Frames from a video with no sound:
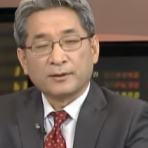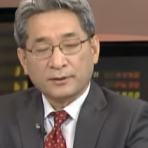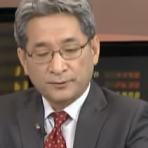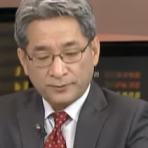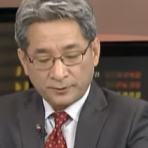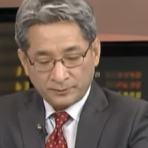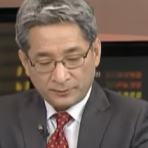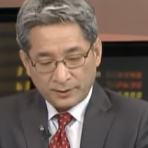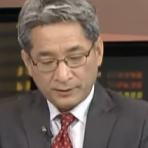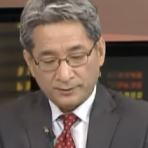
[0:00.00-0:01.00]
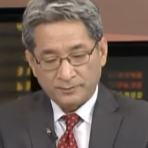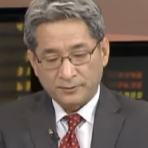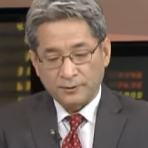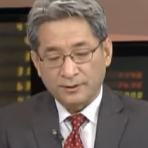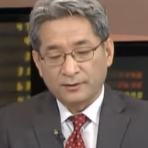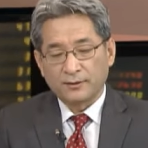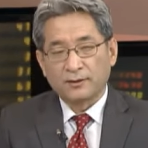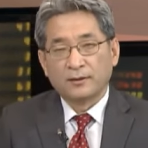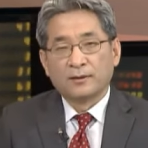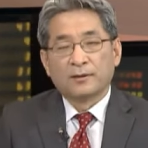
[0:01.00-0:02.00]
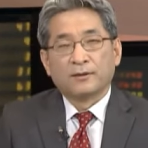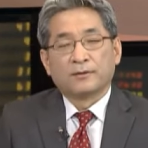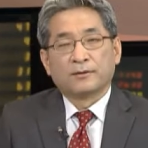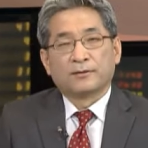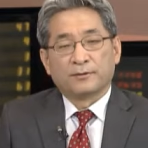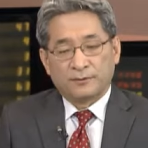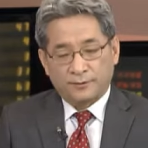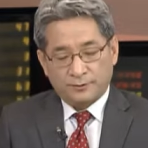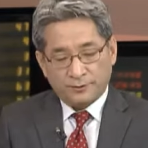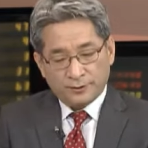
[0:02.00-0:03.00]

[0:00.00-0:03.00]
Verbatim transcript: 아, 기회를 좀 탄 측면이 있다는 것이죠.